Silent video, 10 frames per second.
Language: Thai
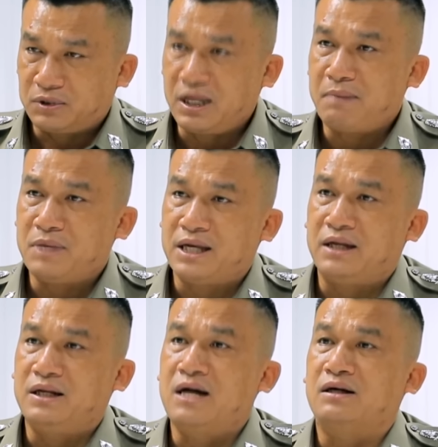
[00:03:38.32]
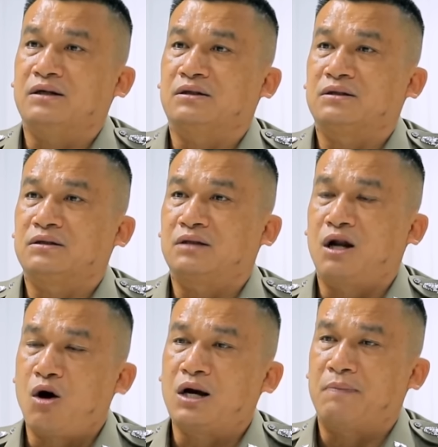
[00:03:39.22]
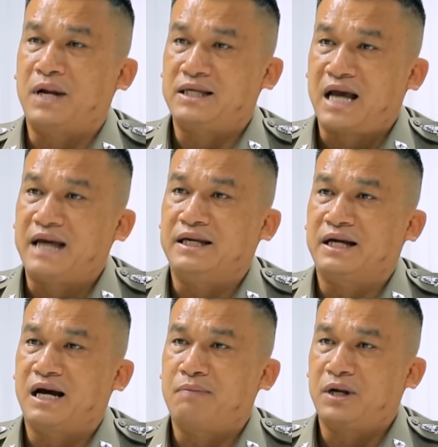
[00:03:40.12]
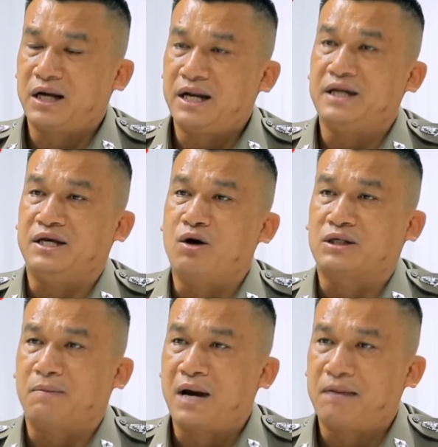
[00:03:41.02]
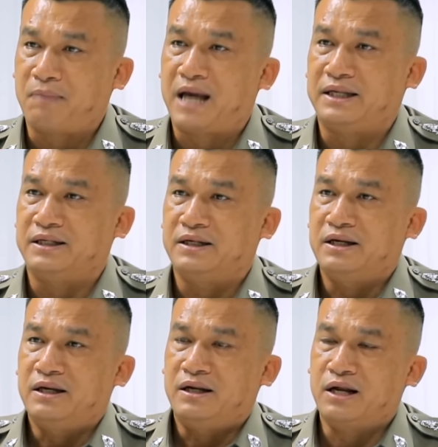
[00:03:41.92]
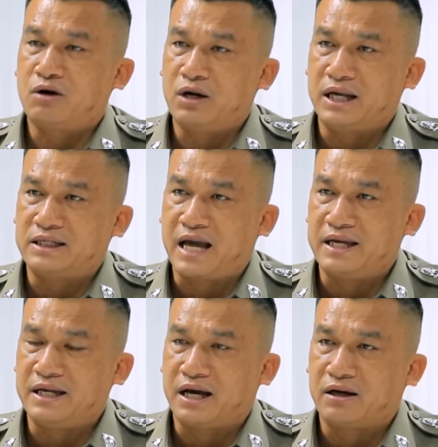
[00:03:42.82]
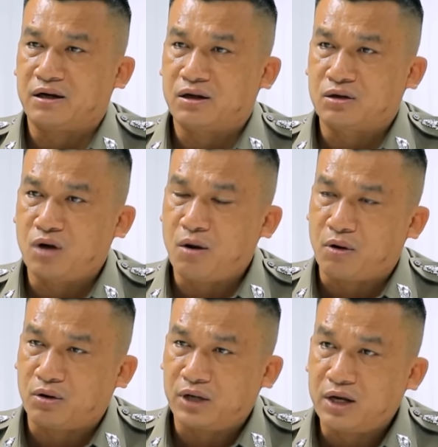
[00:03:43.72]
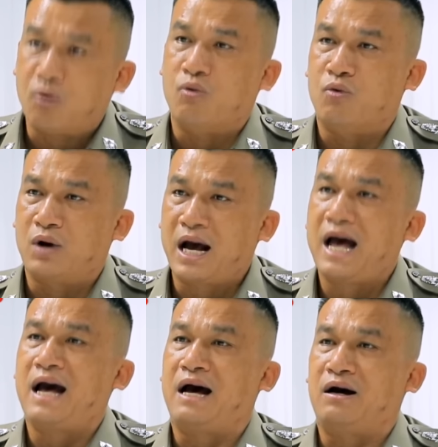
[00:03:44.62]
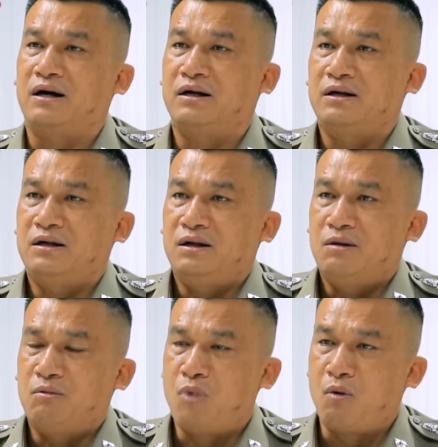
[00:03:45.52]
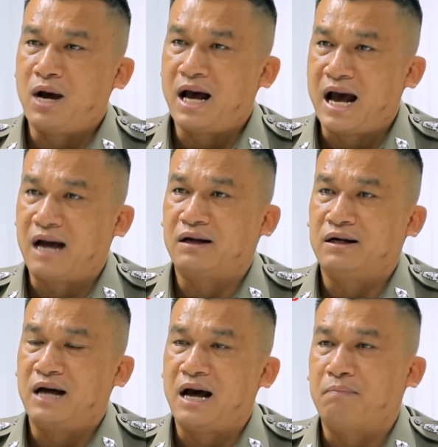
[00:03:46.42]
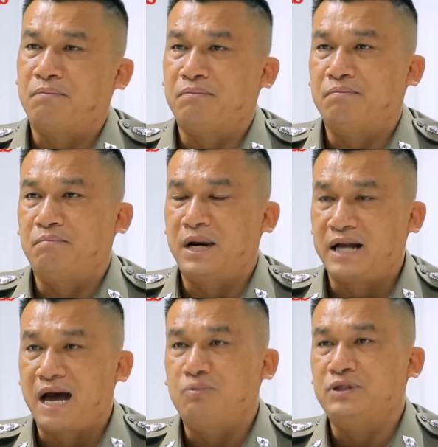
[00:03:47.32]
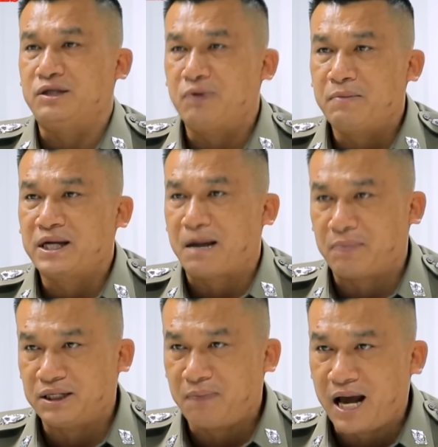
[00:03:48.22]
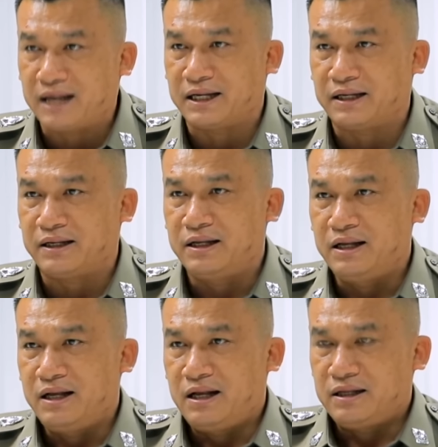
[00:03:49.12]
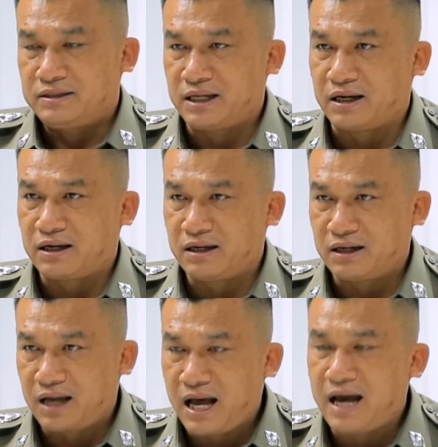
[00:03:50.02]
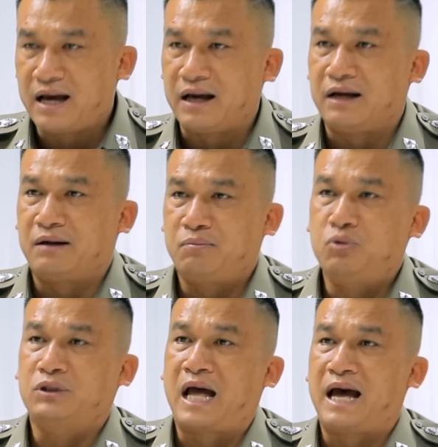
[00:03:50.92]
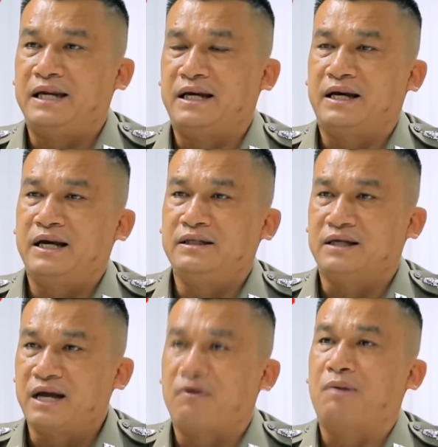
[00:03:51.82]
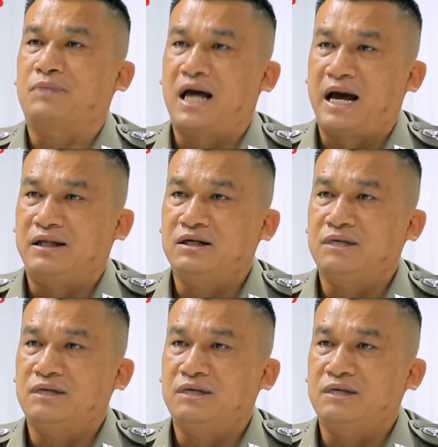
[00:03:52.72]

ได้มีเรื่องทะเลาะกับนายใจนะครับ แล้วก็ได้หนีออกจากบ้านไป แล้วก็นายใจเนี่ยก็ได้ขู่ฆ่า บอกว่าหากหากมารดาผู้เสียชีวิตไม่กลับมาที่บ้านเนี่ยจะฆ่าผู้ตายเนี่ยให้ถึงแก่ความตาย